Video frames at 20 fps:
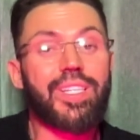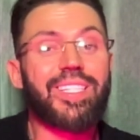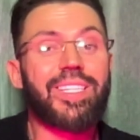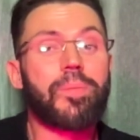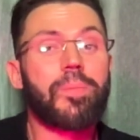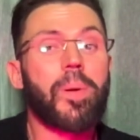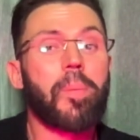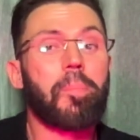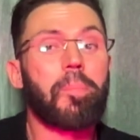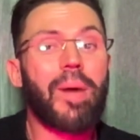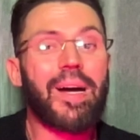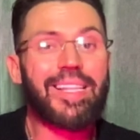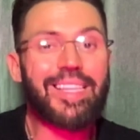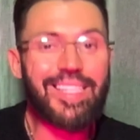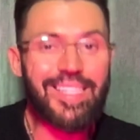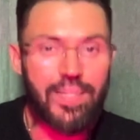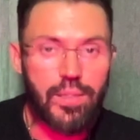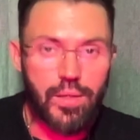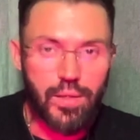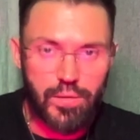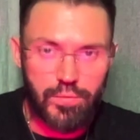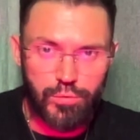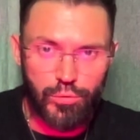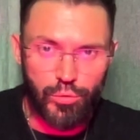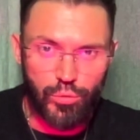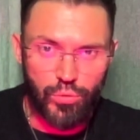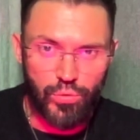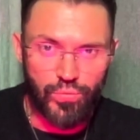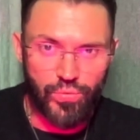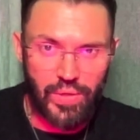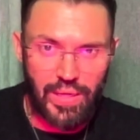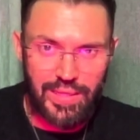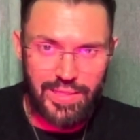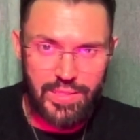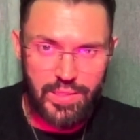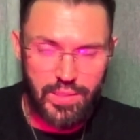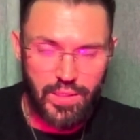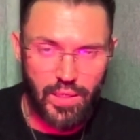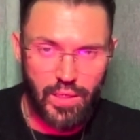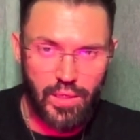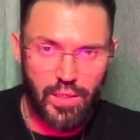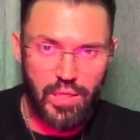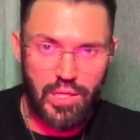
себе подыгрывают в конце.